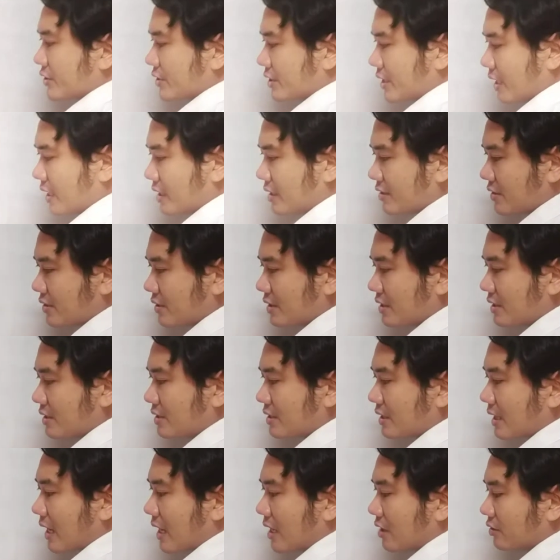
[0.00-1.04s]
sales
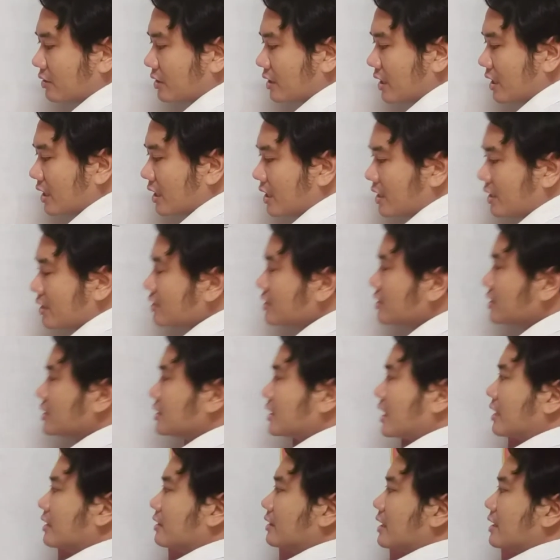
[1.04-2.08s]
discount is
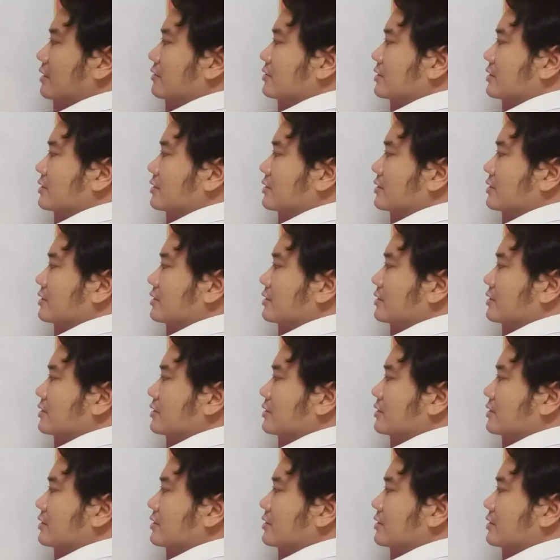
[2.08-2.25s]
10,000.